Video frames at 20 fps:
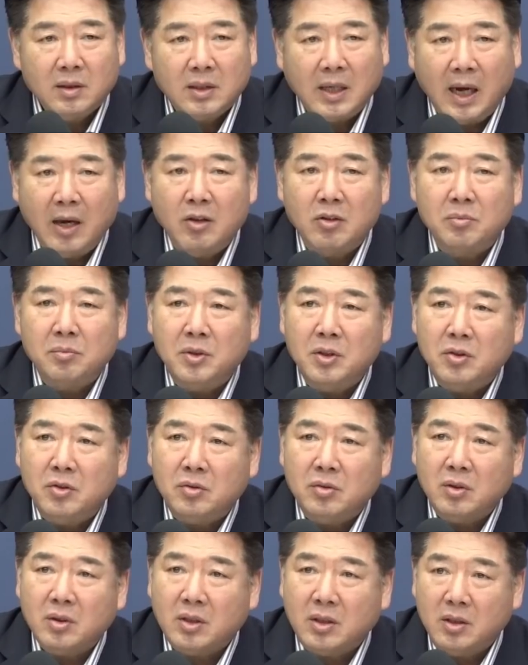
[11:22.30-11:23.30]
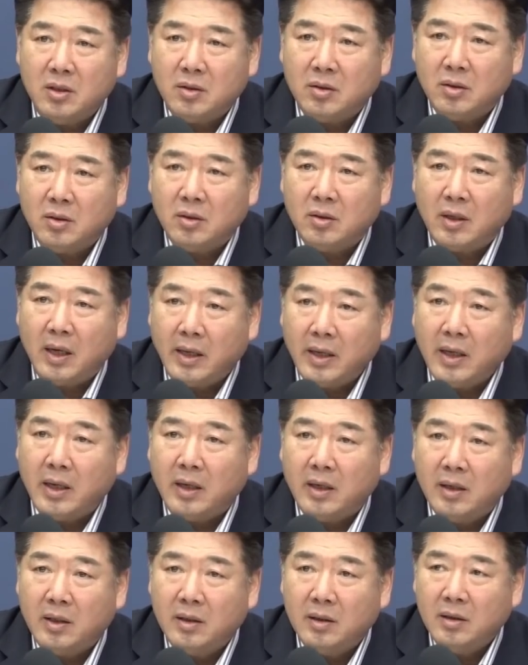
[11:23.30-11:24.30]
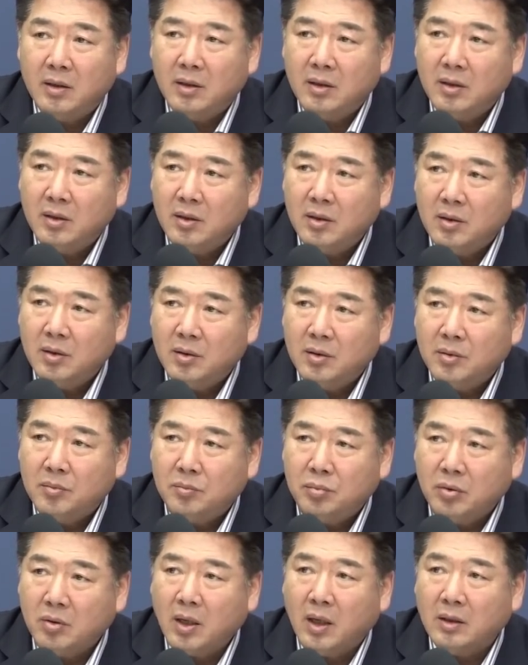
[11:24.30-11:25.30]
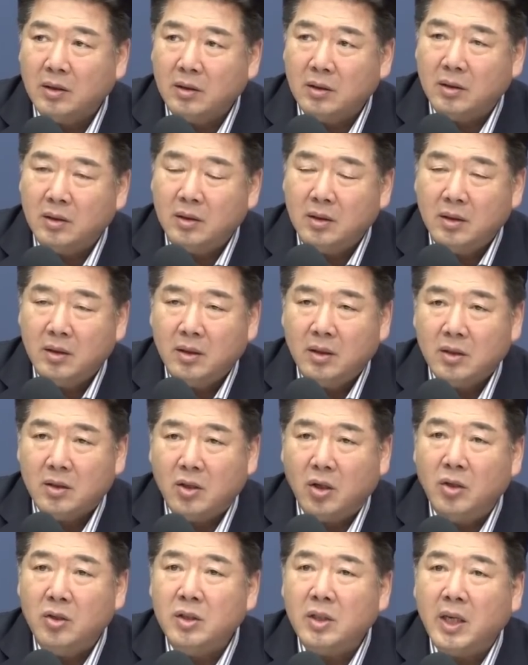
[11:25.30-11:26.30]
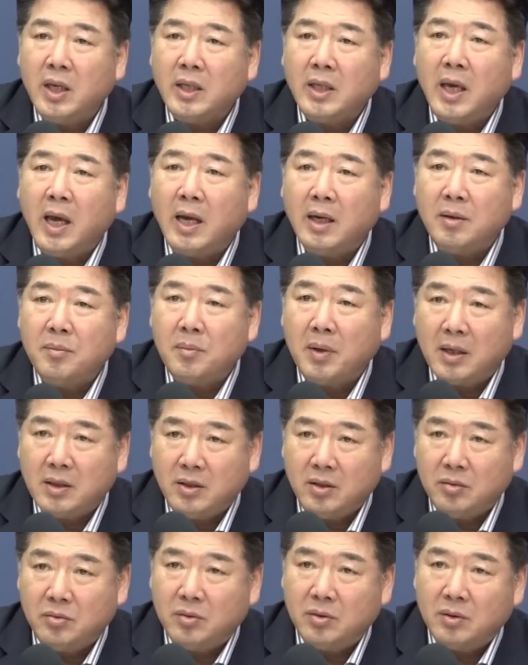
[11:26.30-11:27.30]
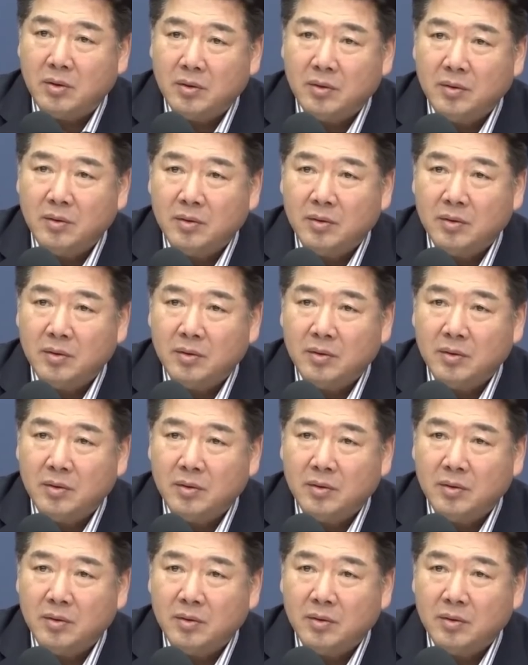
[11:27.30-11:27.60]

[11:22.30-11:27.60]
자유민주적 질서 하에 북한을 전쟁이 아닌 방식으로